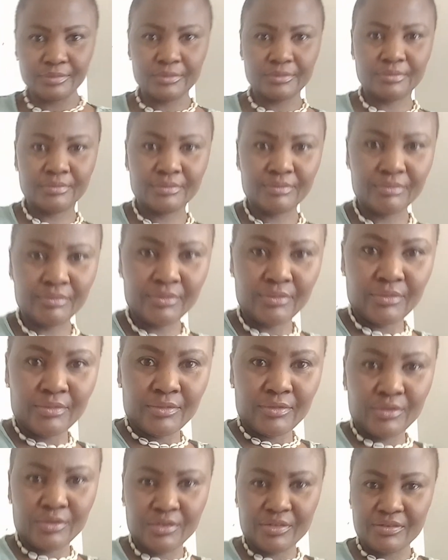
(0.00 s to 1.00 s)

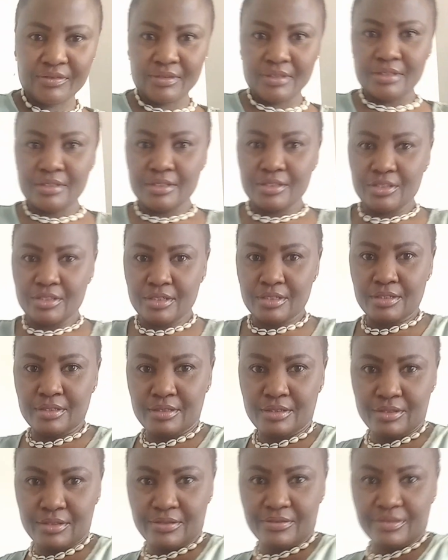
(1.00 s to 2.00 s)
Je vais déjà,
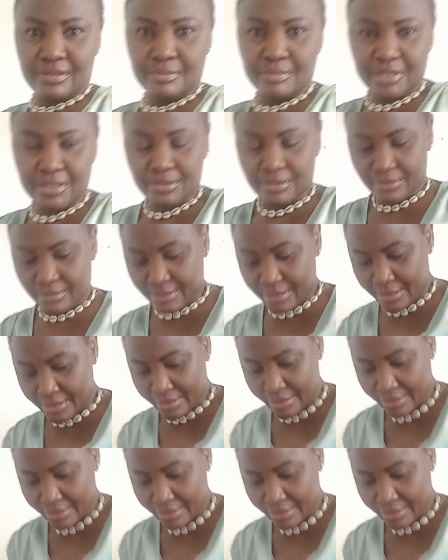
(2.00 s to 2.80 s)
je me rassure.